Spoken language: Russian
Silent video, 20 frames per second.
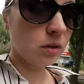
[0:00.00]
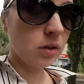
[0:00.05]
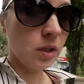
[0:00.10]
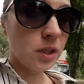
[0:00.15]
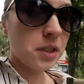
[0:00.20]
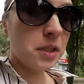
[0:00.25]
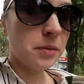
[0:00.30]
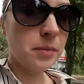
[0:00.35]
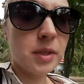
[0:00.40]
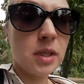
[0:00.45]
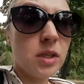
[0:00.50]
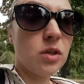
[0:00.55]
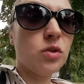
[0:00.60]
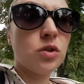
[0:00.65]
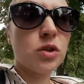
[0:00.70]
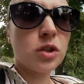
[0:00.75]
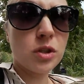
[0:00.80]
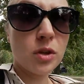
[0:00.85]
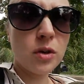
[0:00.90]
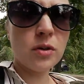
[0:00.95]
и тебе дают
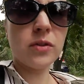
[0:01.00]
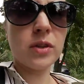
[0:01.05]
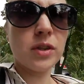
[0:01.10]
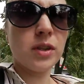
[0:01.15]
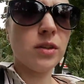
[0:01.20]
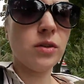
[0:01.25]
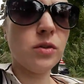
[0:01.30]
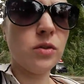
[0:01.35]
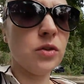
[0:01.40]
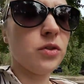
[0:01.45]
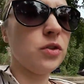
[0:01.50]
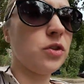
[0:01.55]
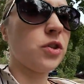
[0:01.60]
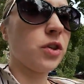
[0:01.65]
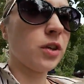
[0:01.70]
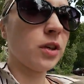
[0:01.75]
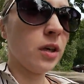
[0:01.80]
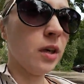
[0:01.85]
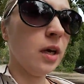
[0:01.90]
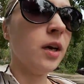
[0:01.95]
снова
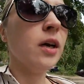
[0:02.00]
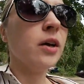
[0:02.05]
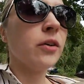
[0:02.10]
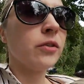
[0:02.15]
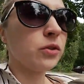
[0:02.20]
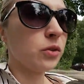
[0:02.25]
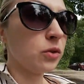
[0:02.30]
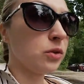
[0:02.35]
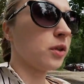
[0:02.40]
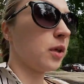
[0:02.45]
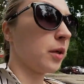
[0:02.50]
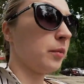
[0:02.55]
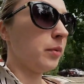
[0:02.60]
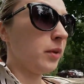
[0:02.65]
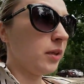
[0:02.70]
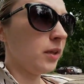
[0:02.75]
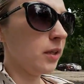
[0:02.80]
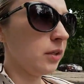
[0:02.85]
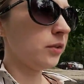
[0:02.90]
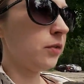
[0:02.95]
талончик в тот
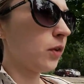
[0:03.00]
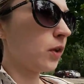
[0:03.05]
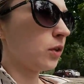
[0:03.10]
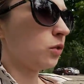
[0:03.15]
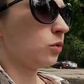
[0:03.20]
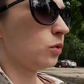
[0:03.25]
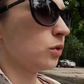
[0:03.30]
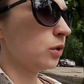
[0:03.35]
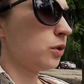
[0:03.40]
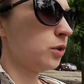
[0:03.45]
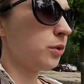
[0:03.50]
кабинет, в который